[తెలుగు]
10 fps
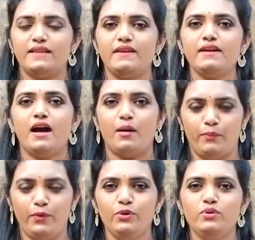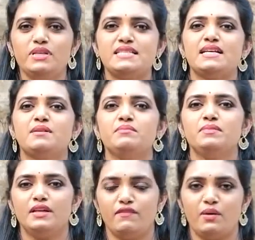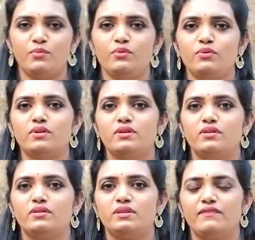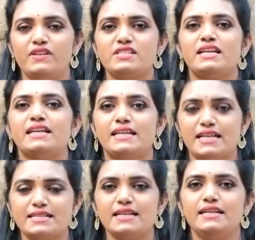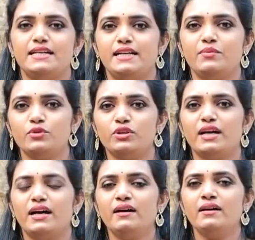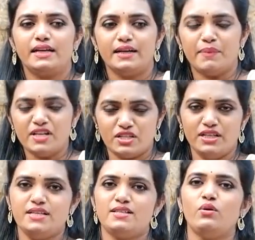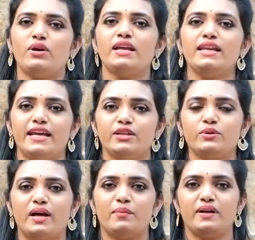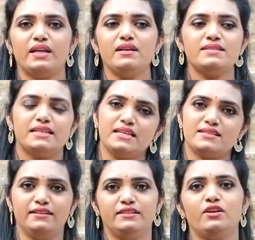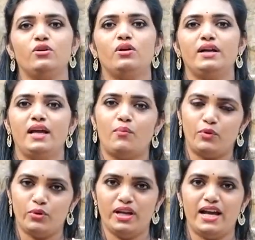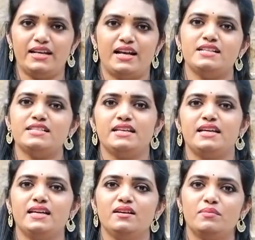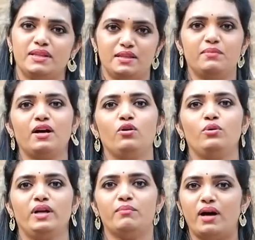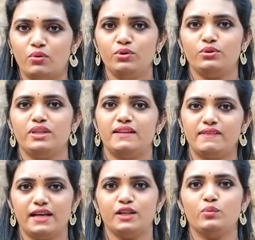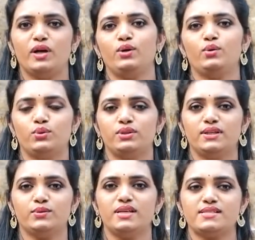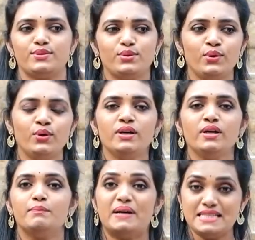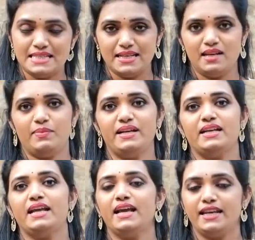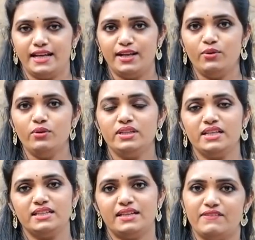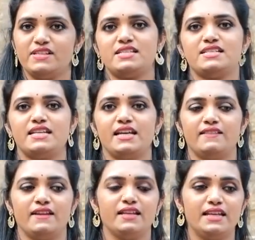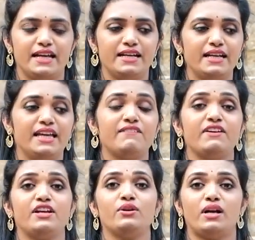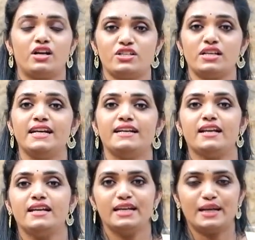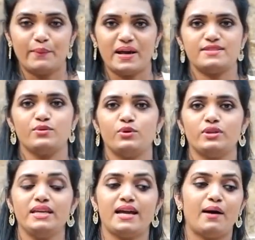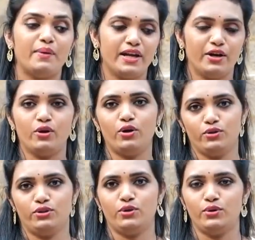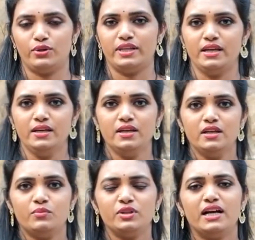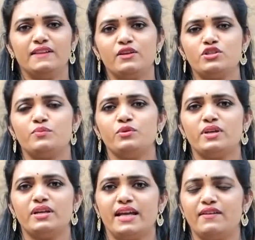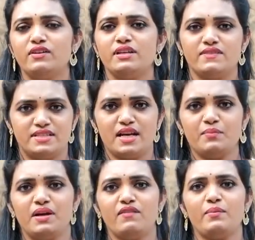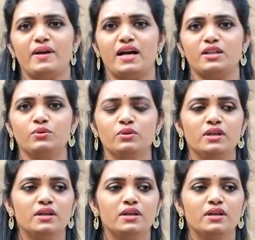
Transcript: అయితే అప్పుడు నిజాం నవాబు తవ్వించడానికి రీజన్ ఏంటంటే ముందుగా ఇక్కడ మంచినీటి సౌకర్యం లేదు కాబట్టి సిటీ సెంటర్లో అంటే అప్పుడున్న ఆయన రాజ్యానికి మధ్య భాగంలో ఉంటే బాగుంటుంది అందరికీ అందుబాటులో ఉంటుందన్న ఉద్దేశంతో బన్సిలాల్పేట అనే ఏరియాలో దీన్ని తవ్వించడం జరిగింది దీనికి ఏంటంటే ఇరవై రెండు లక్షల లీటర్ల నీటి కెపాసిటీ ఉంటుంది యాభై అడుగుల లోతులో ఉంటుంది ముందుగా అందరూ చెప్తున్నారు కేవలం నిజాం నవాబే కాదు